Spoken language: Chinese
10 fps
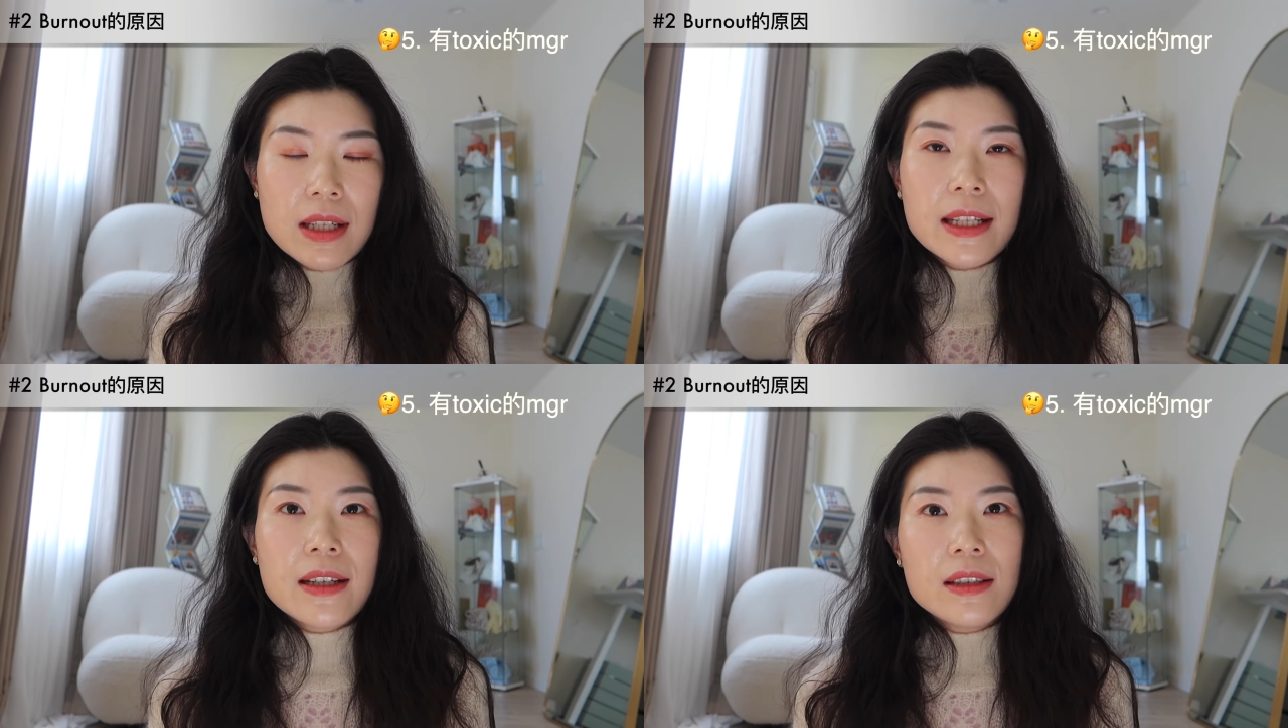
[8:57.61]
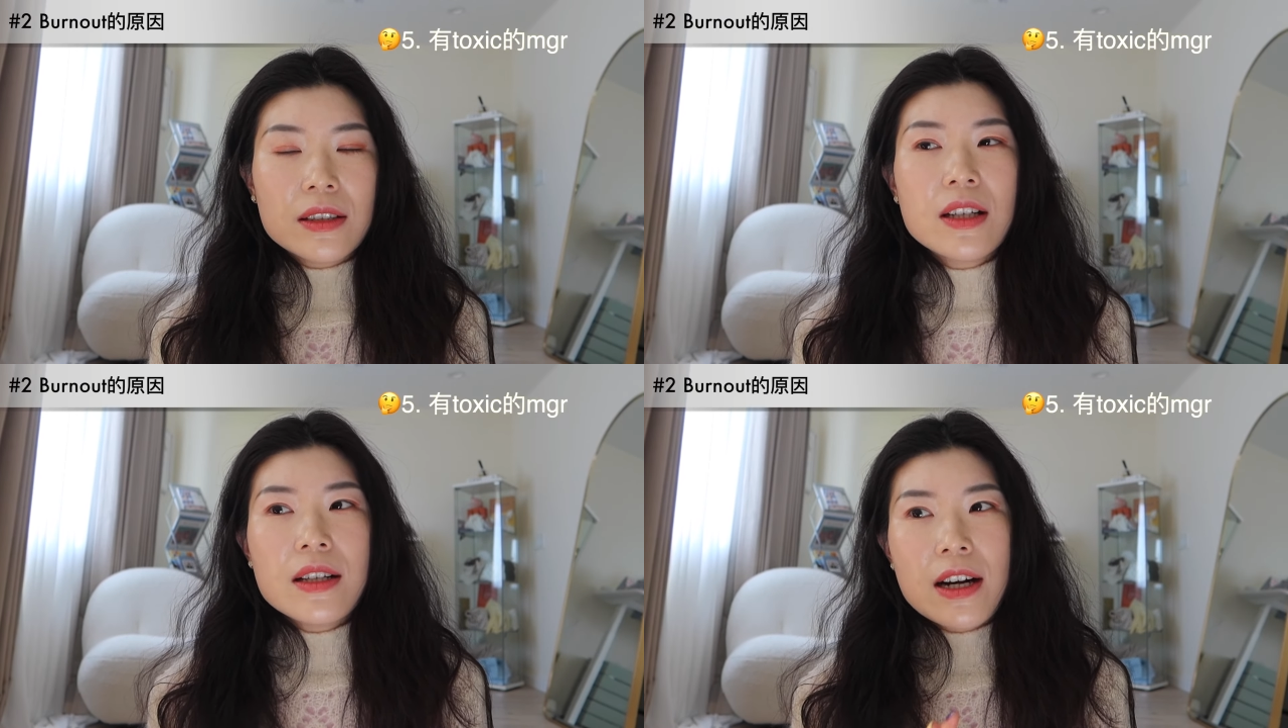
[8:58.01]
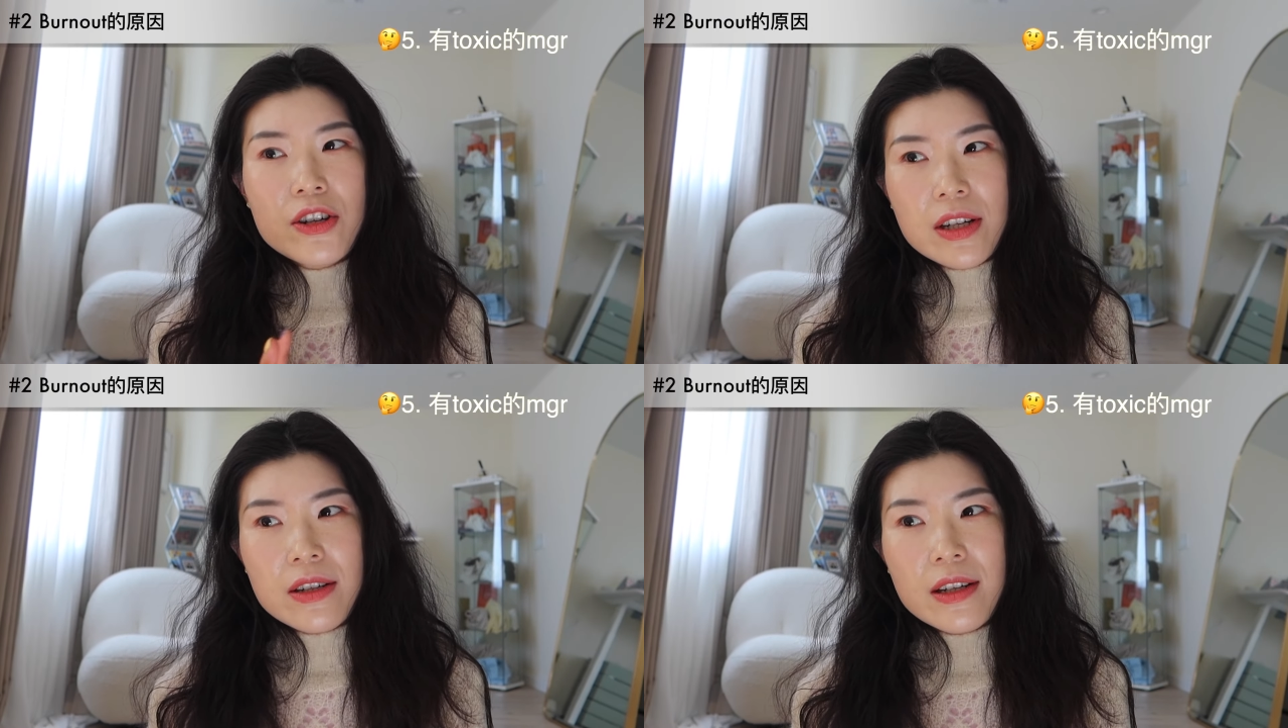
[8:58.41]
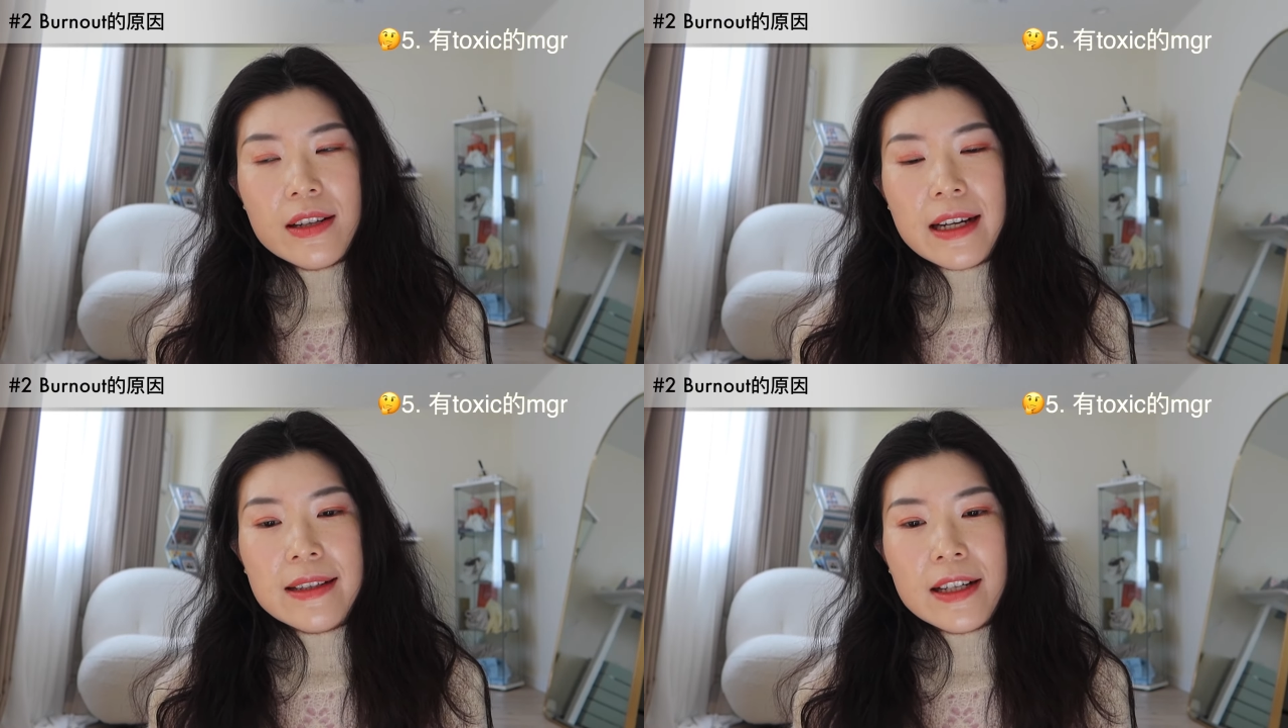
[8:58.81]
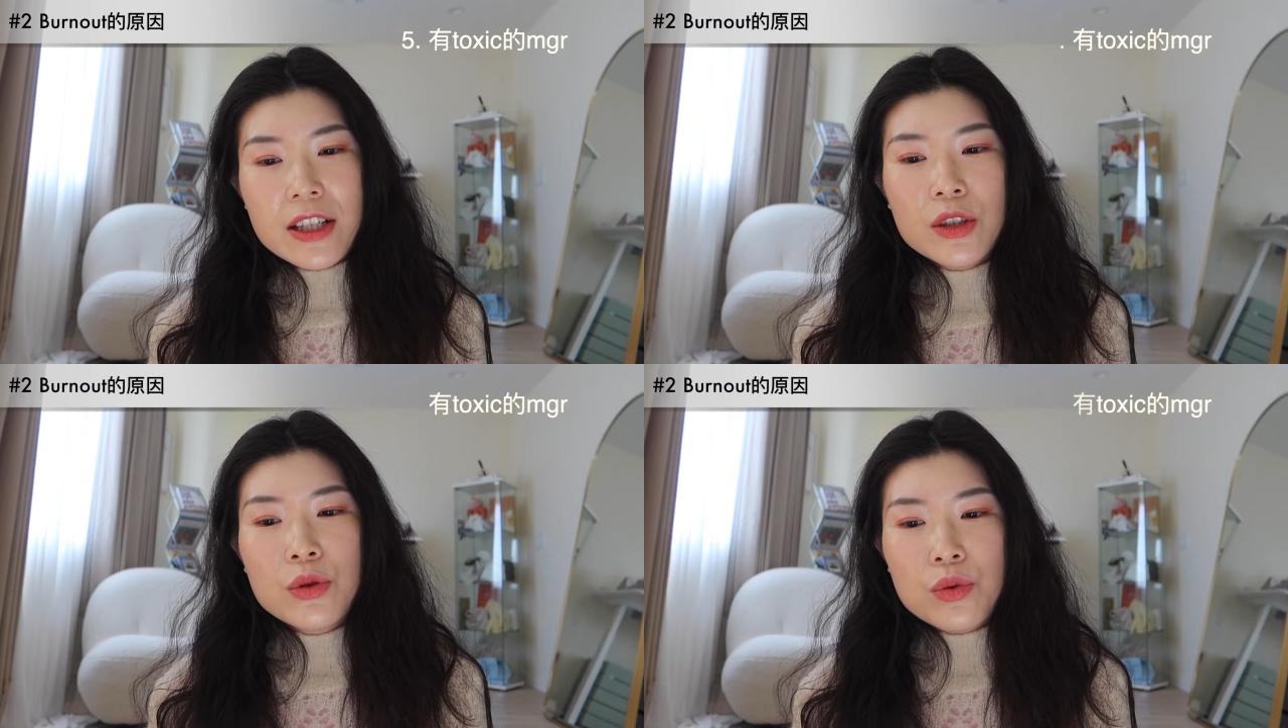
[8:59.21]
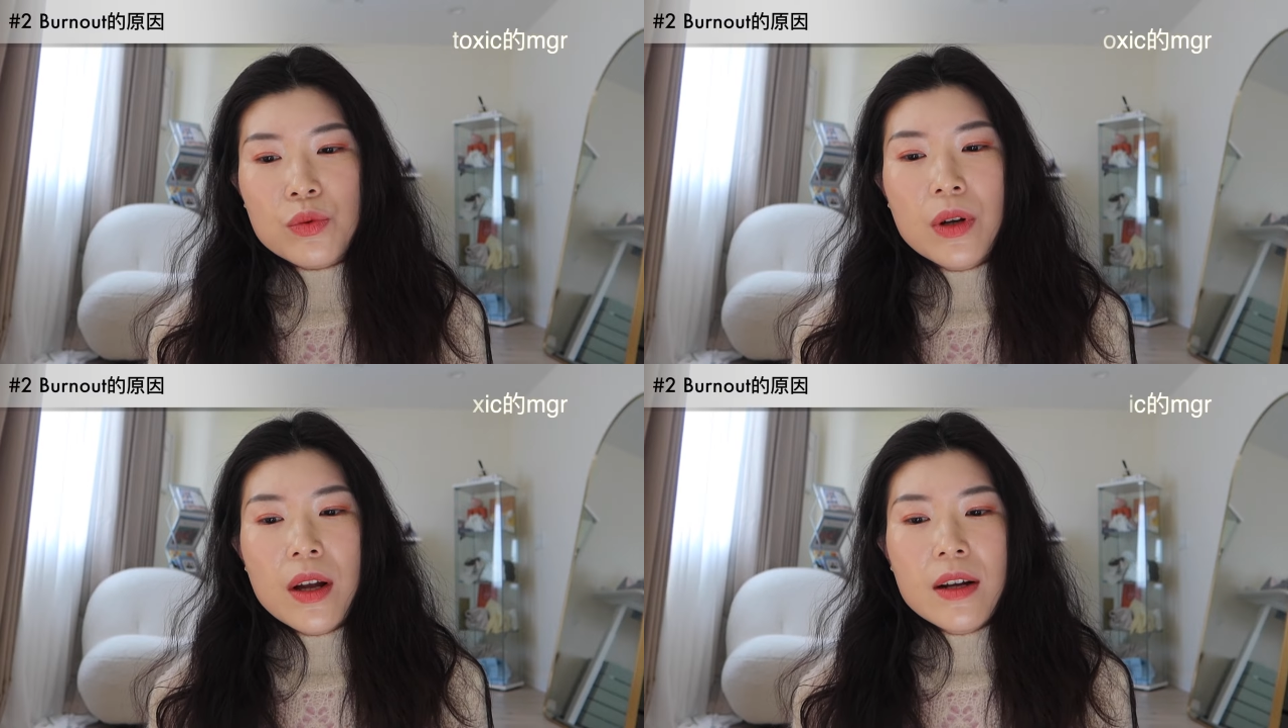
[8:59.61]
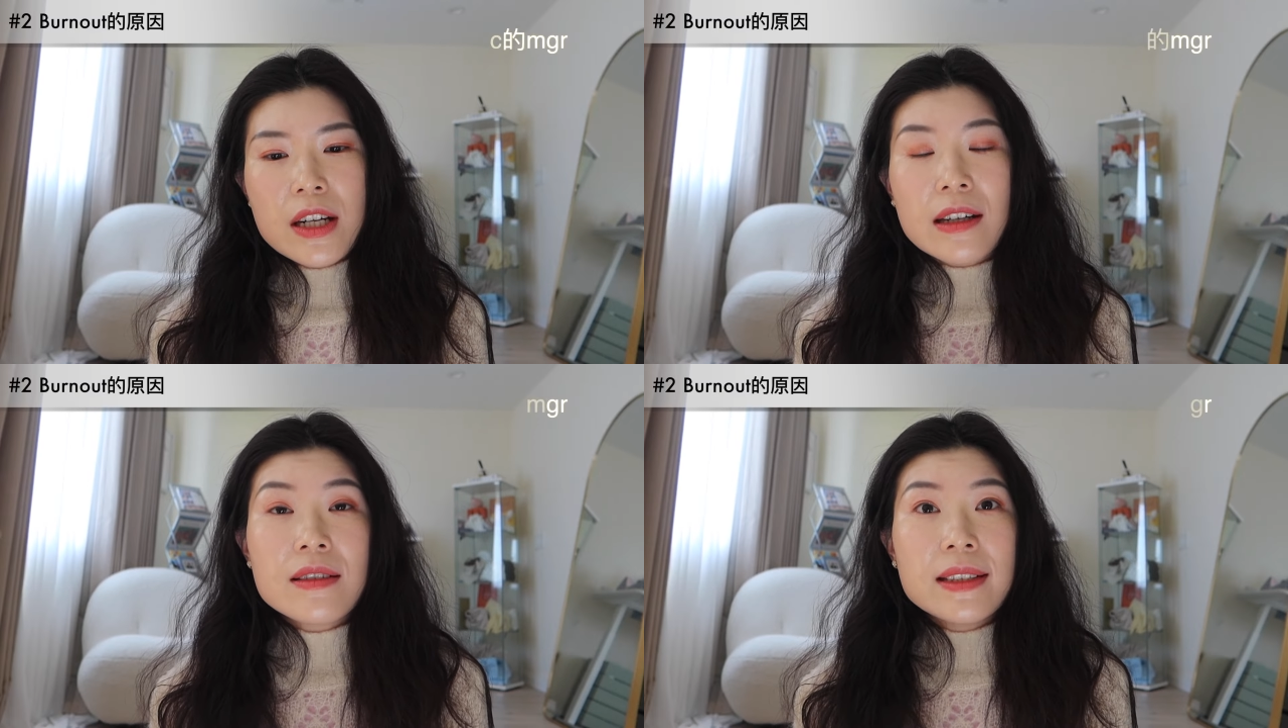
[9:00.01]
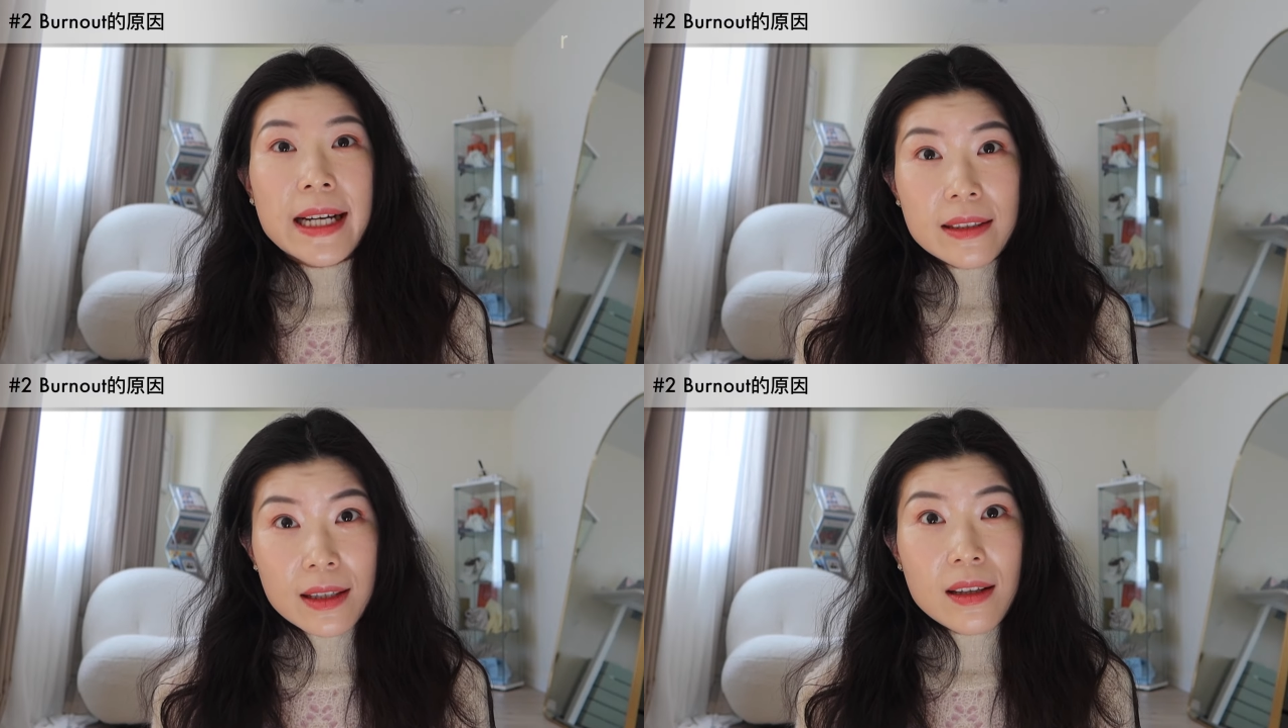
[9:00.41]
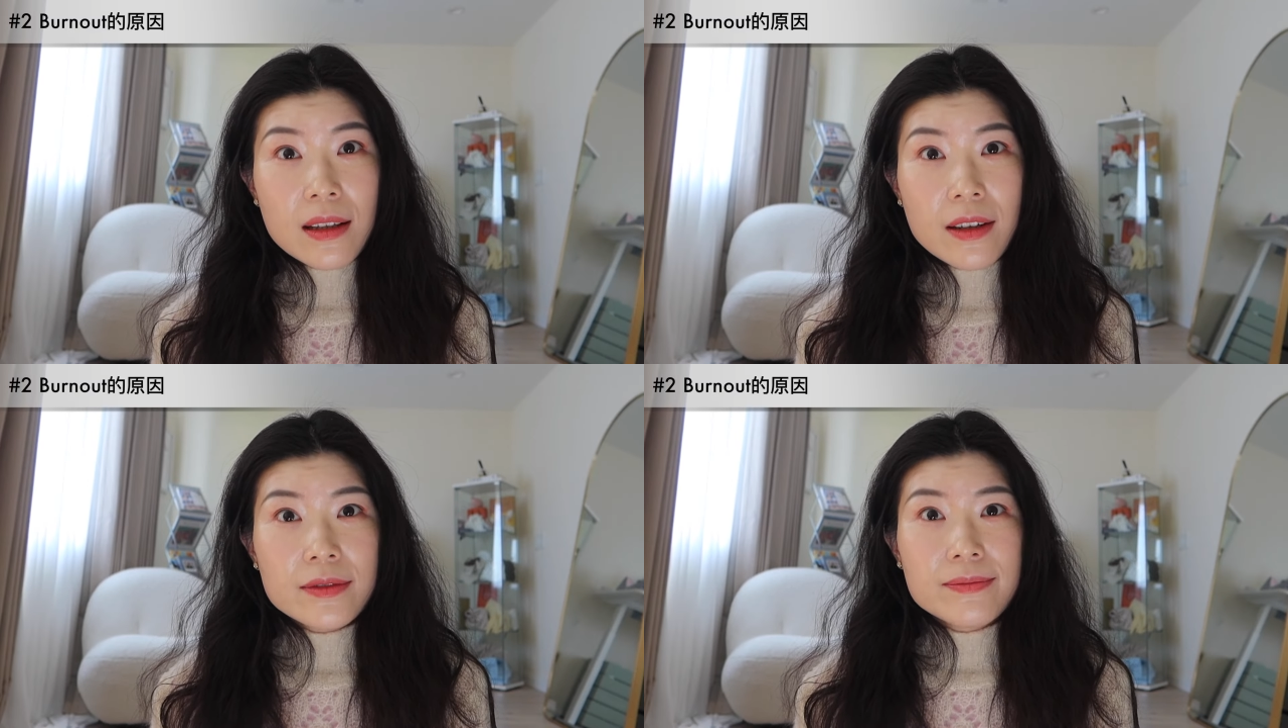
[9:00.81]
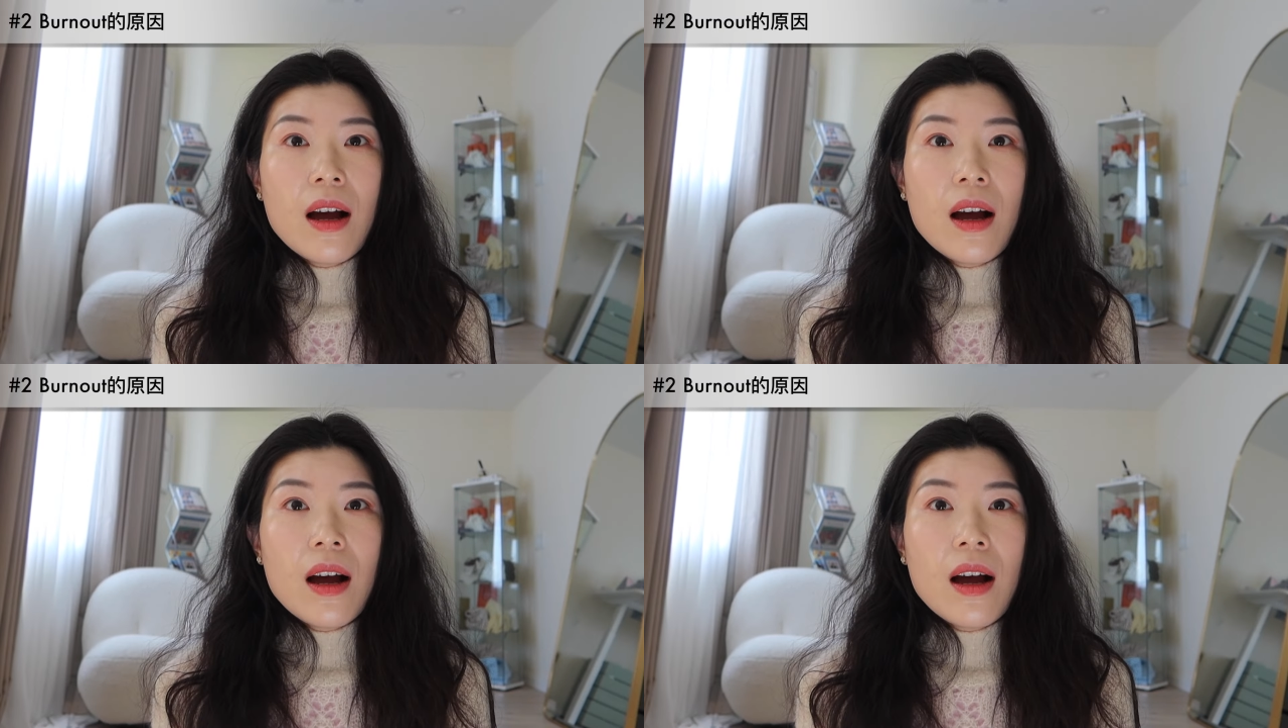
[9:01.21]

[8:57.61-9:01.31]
那你可能更要审视一下在这个组长期待的意义了。